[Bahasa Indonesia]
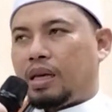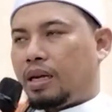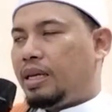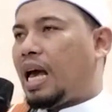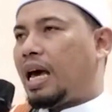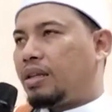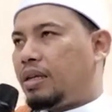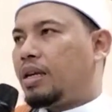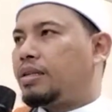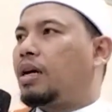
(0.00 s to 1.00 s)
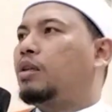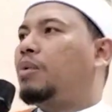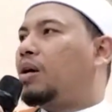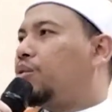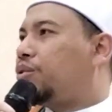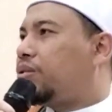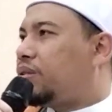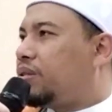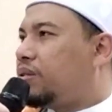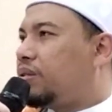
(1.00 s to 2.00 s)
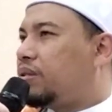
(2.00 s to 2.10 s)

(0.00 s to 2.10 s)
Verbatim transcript: Jadi artinya sangat bagus.